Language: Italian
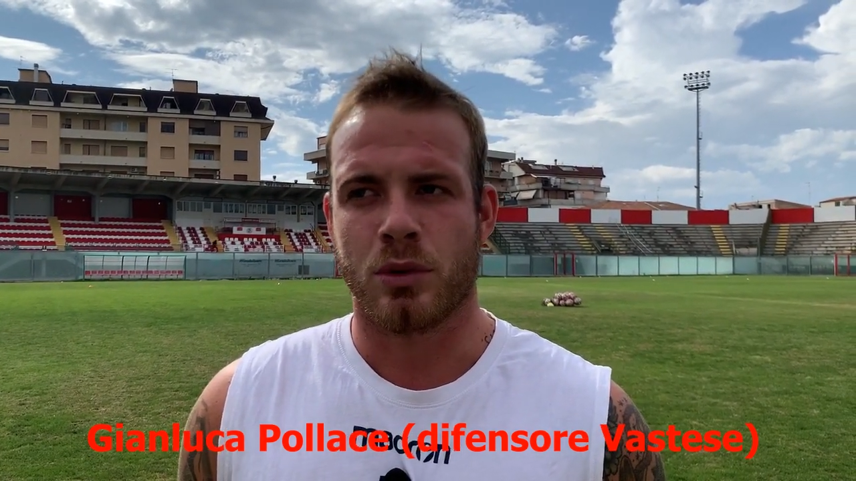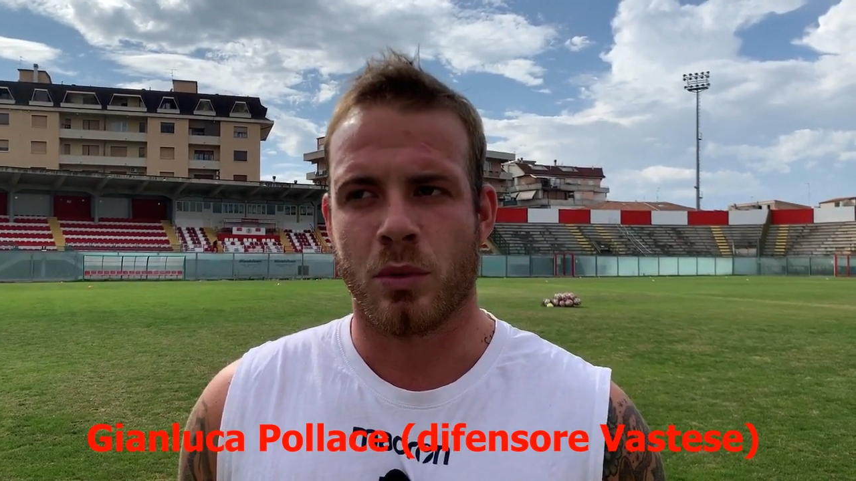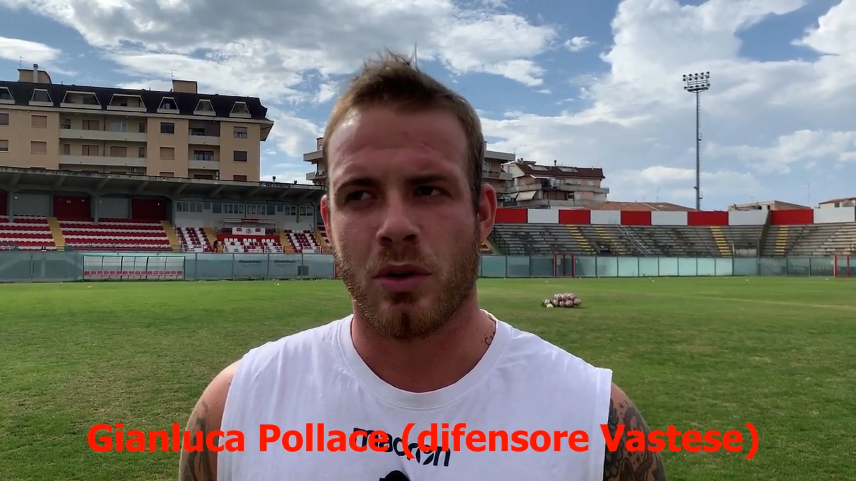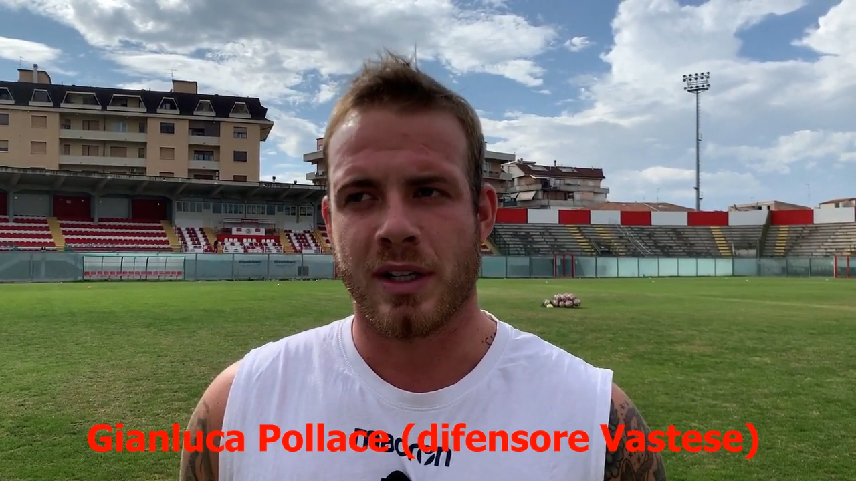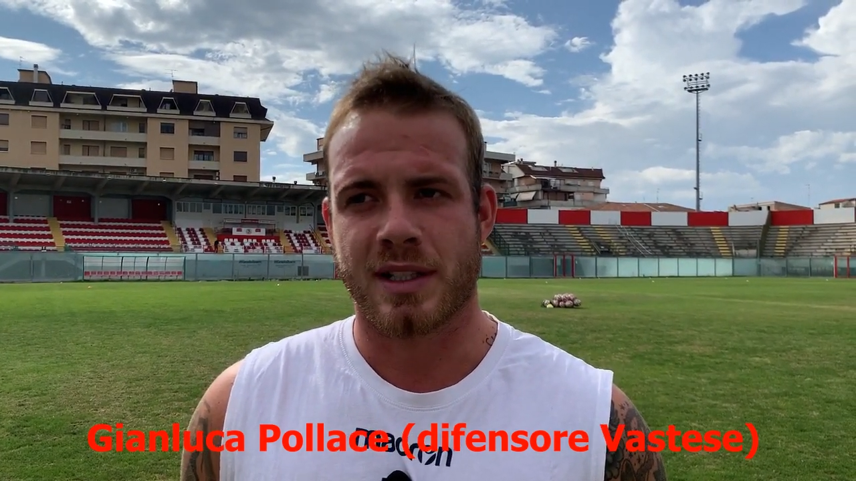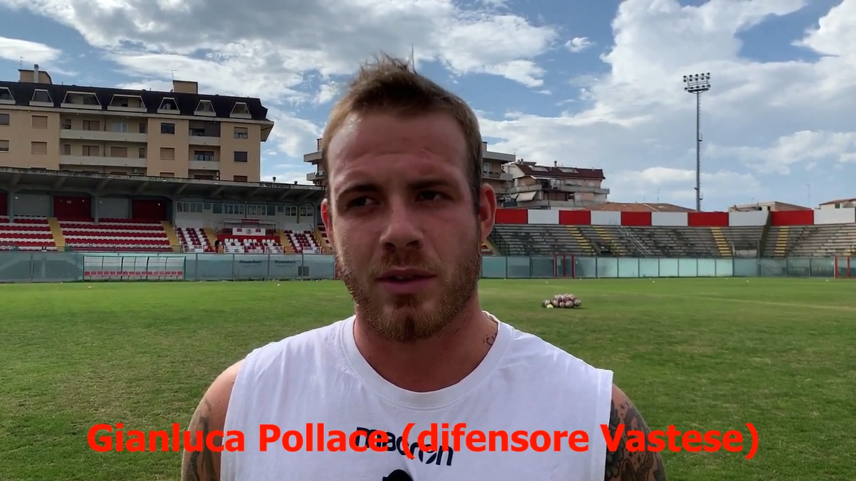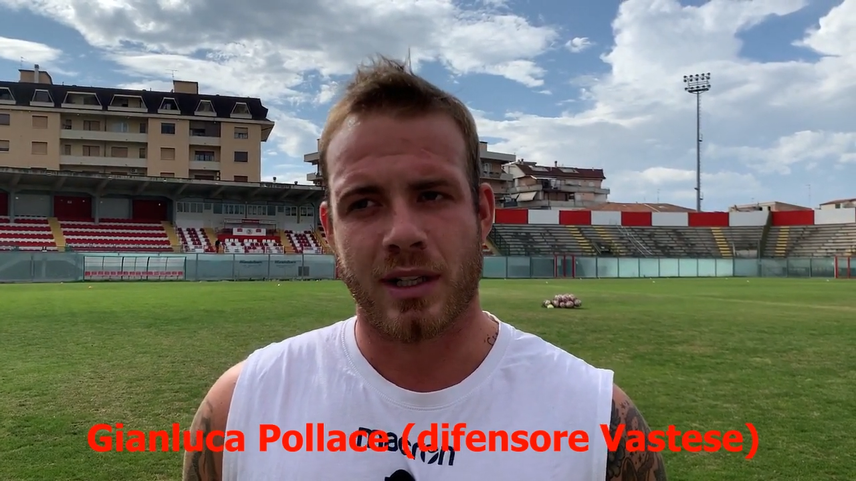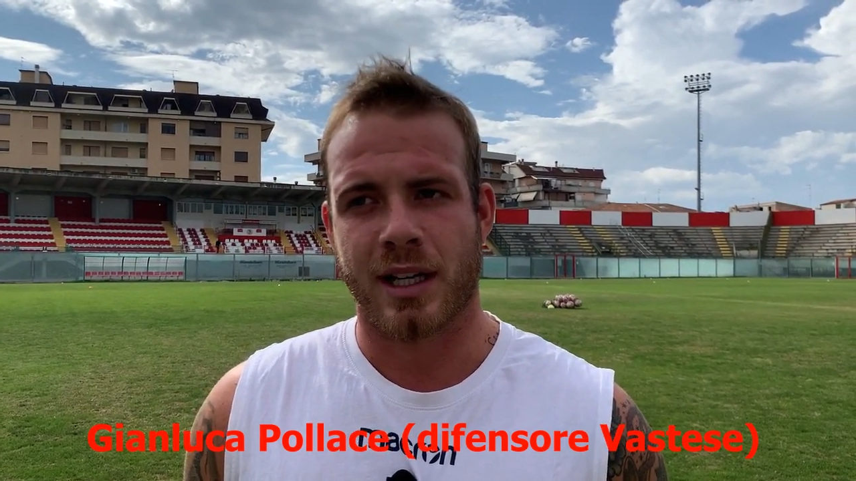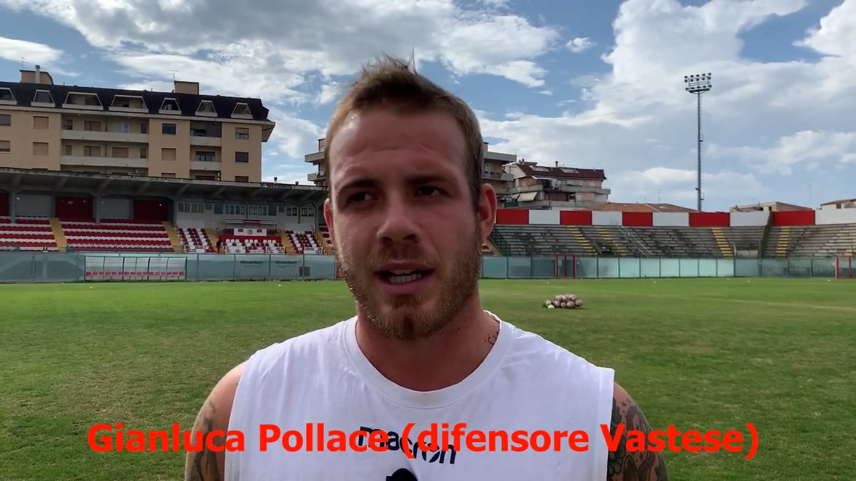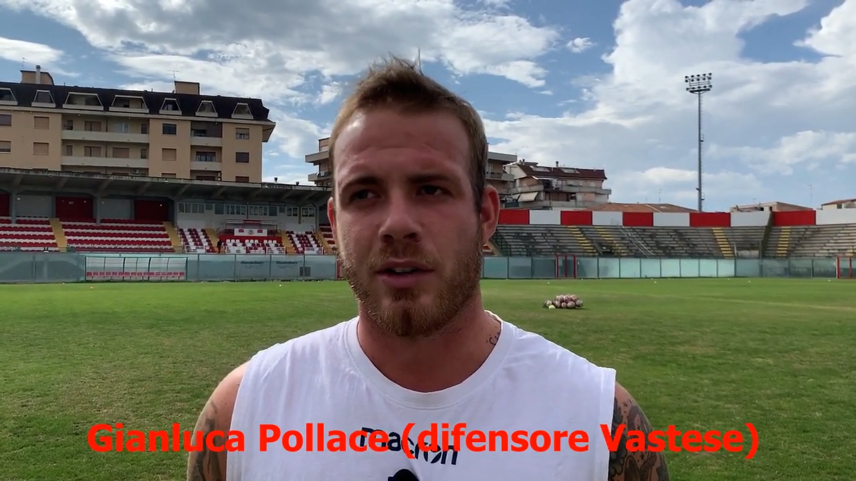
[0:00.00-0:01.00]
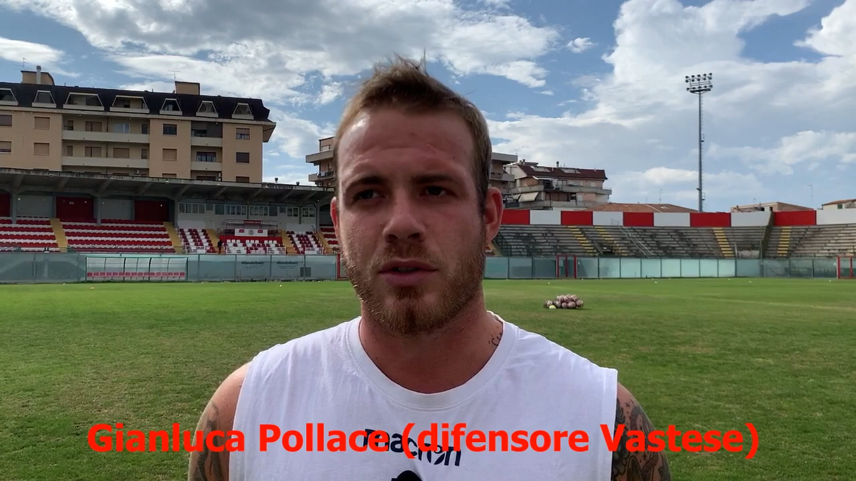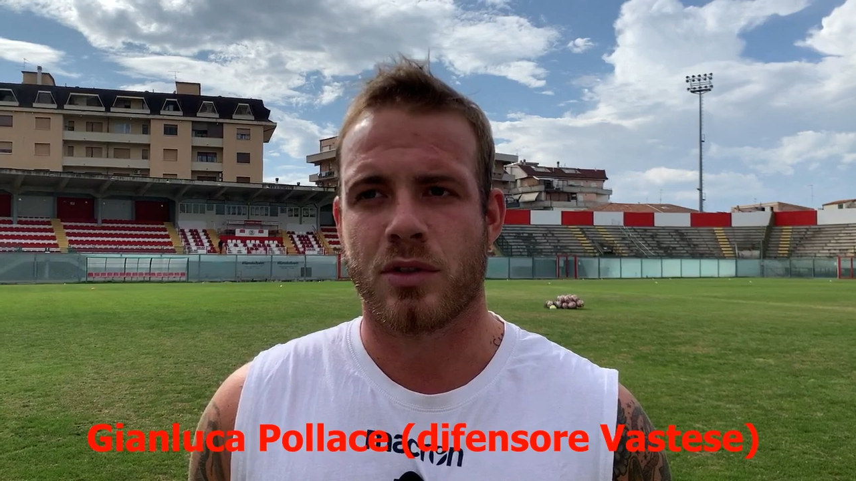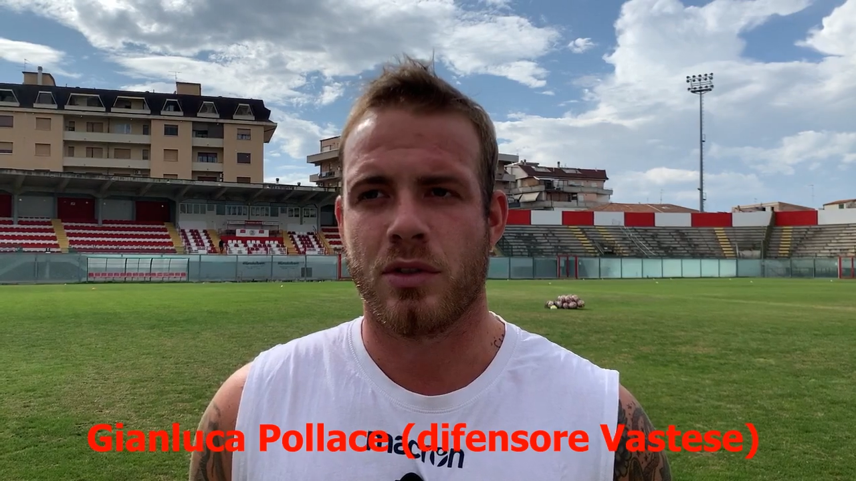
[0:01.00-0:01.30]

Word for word: tutto quello che è stato anche l'anno